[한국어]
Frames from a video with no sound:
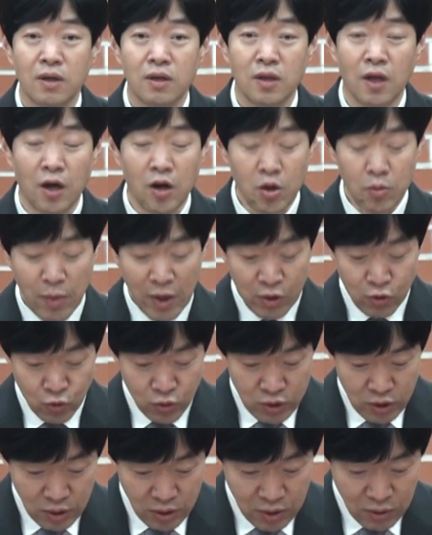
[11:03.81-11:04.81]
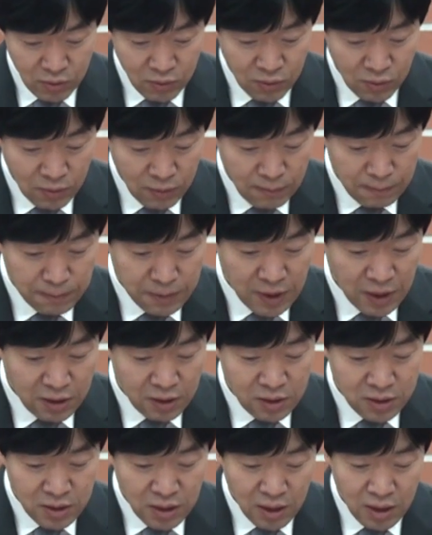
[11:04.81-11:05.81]
나를 만족시키고
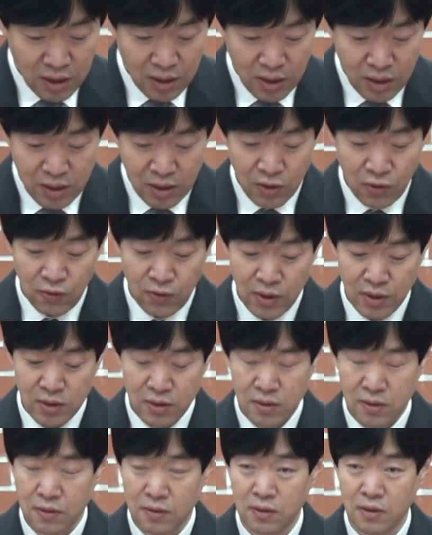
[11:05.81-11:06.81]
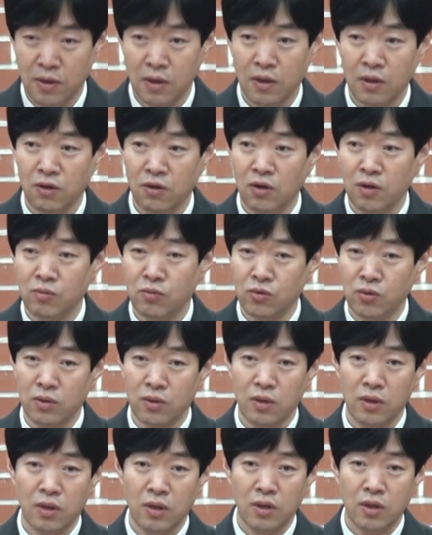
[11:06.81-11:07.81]
나를 사랑하기 위해서
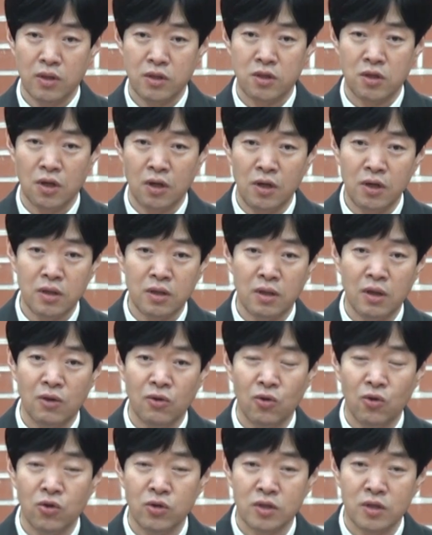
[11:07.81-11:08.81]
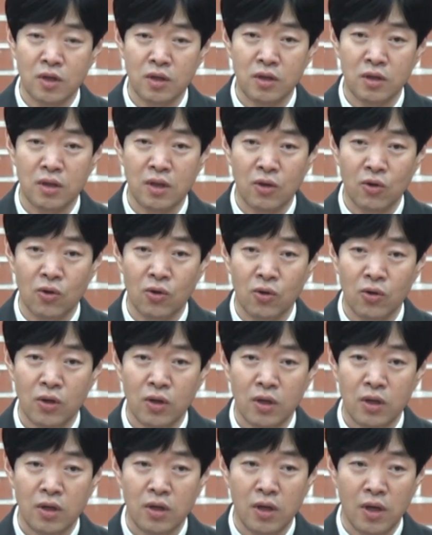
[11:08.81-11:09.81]
여러분 절대로 절대로
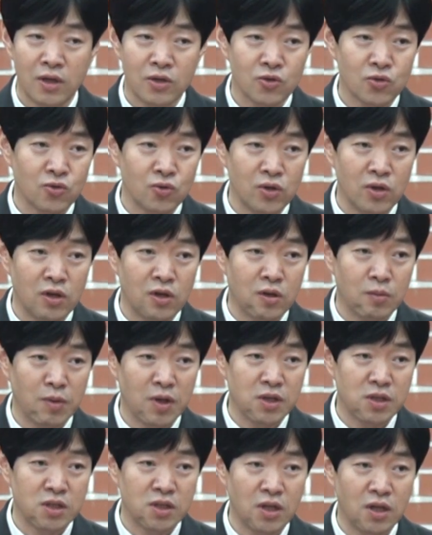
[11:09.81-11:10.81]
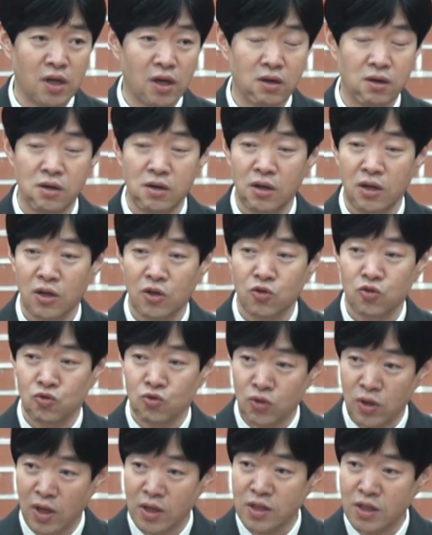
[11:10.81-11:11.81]
예수 이름의 신앙을
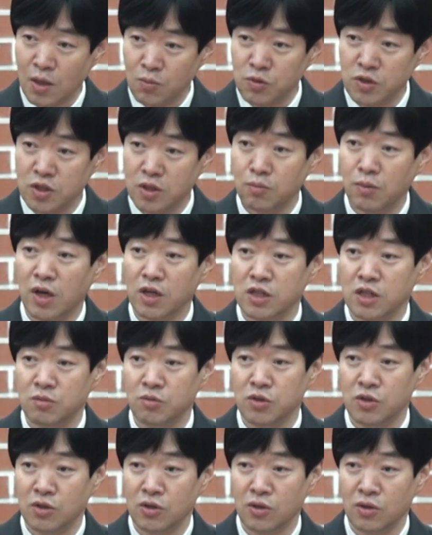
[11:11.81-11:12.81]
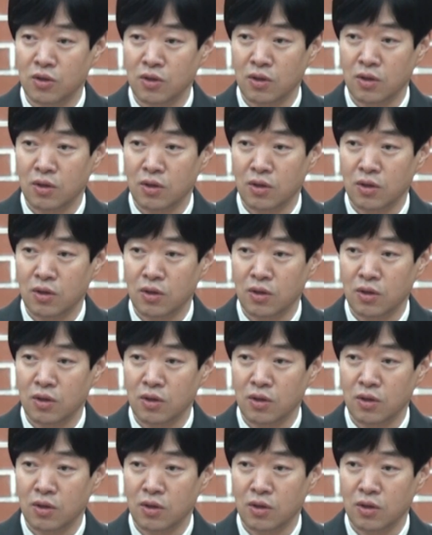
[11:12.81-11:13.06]
수단 삼지 마십시오.